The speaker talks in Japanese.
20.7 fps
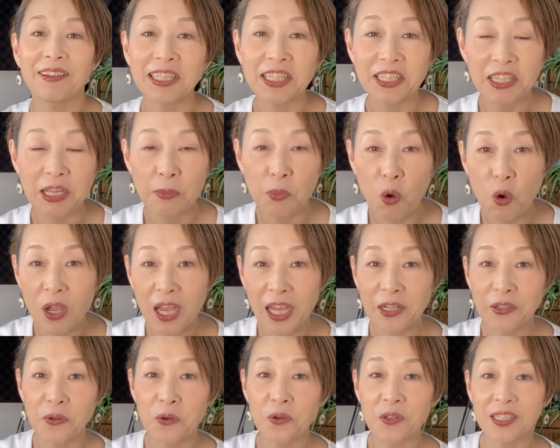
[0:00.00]
私は
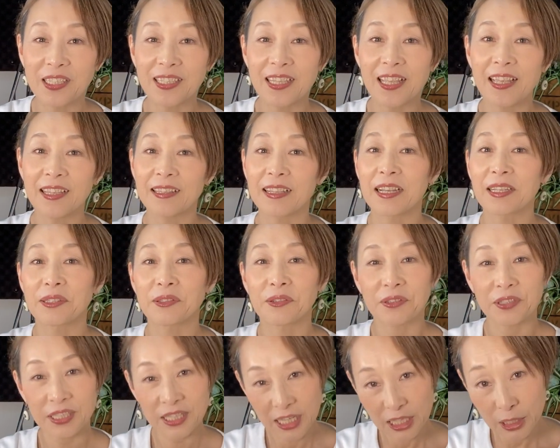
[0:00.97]
ボーカルコーディネーターと
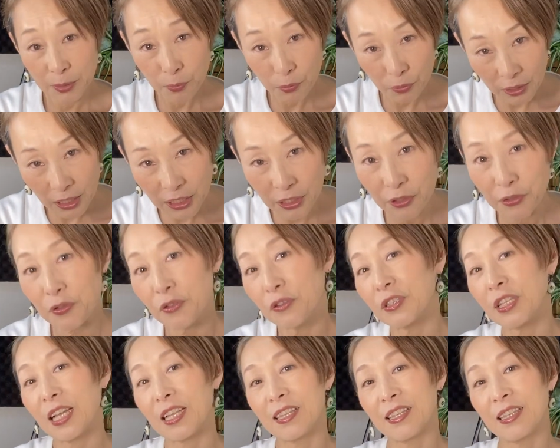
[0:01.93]
して自分らしく
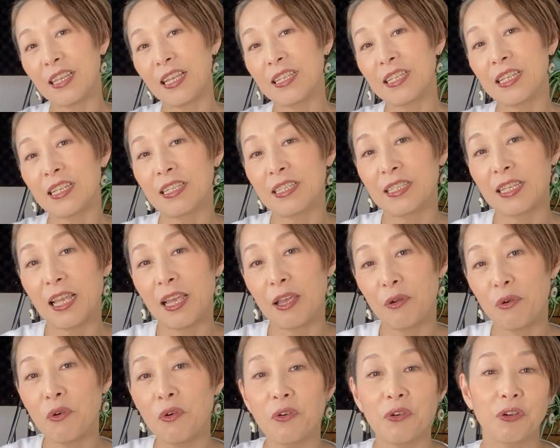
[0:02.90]
歌って人生
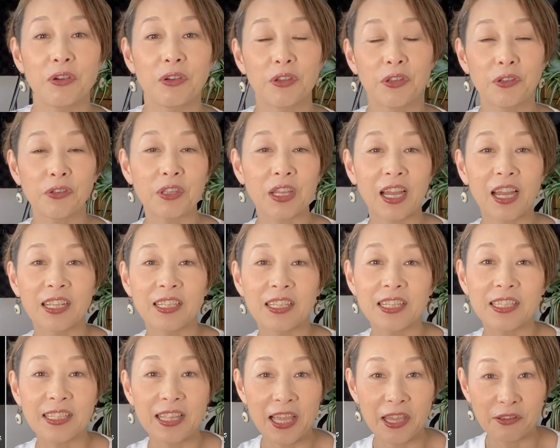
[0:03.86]
を豊かに
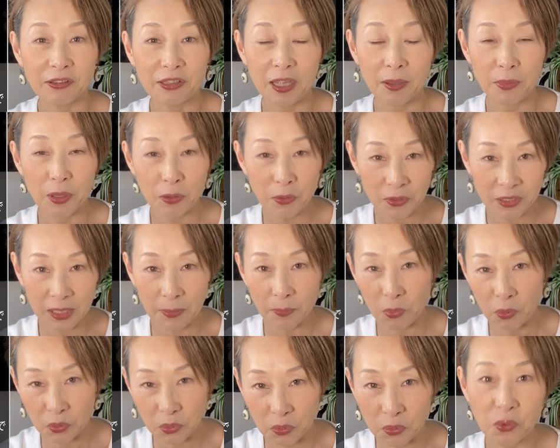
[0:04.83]
していくための
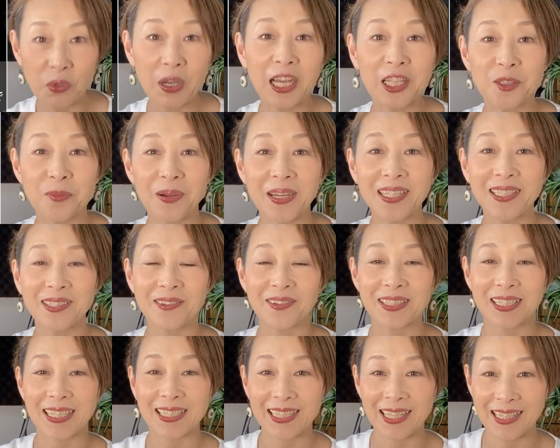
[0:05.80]
サポートとアドバイスを
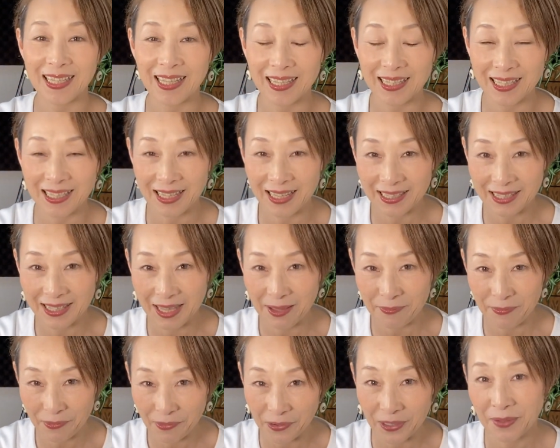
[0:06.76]
させていただいて
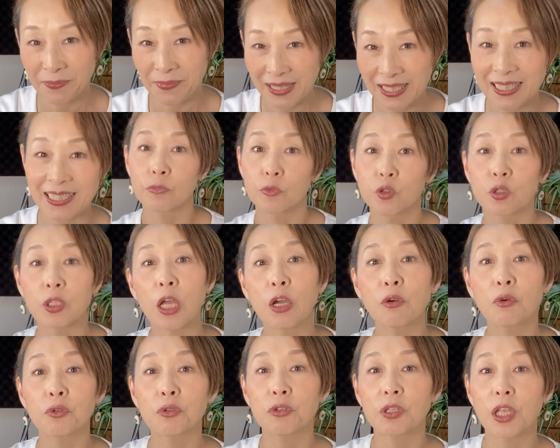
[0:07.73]
おります。歌う
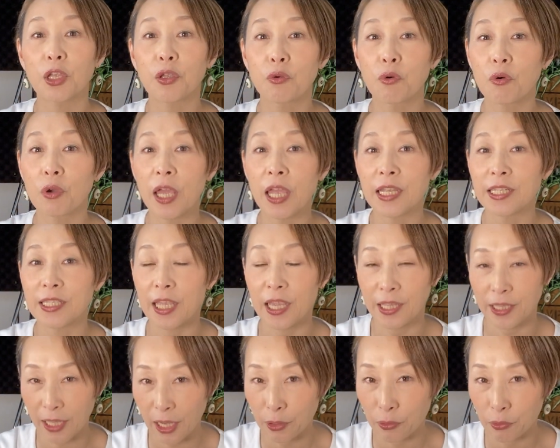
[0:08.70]
ことで表現してい
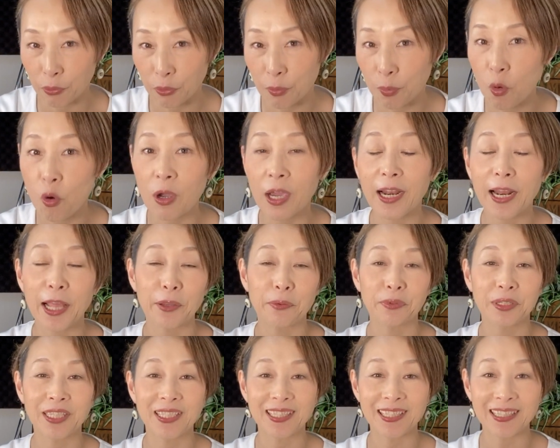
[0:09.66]
きたいという
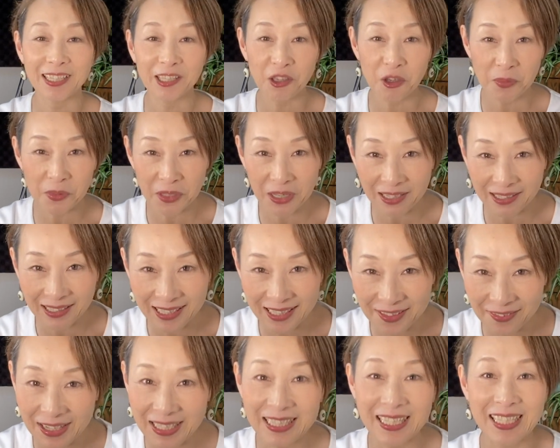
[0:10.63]
ボーカライフについて興味のある
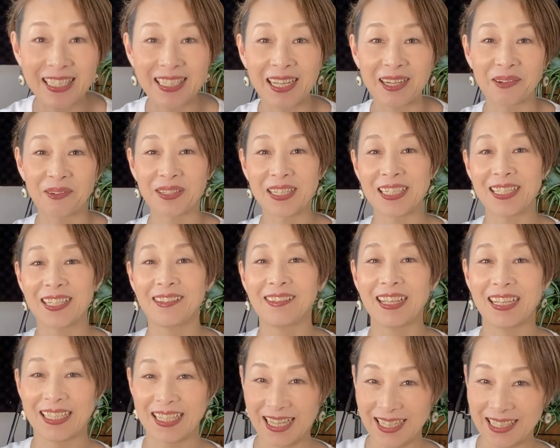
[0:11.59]
方はぜひ参考にしてく
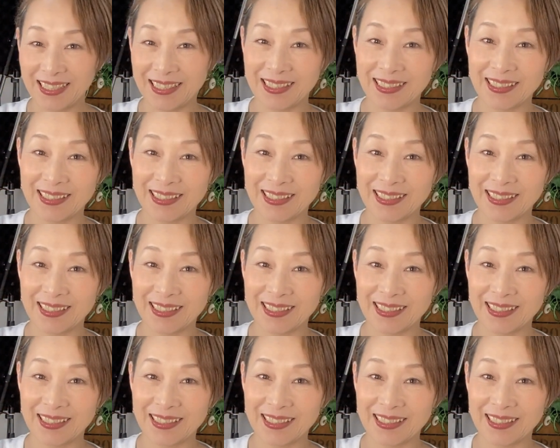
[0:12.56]
ださい。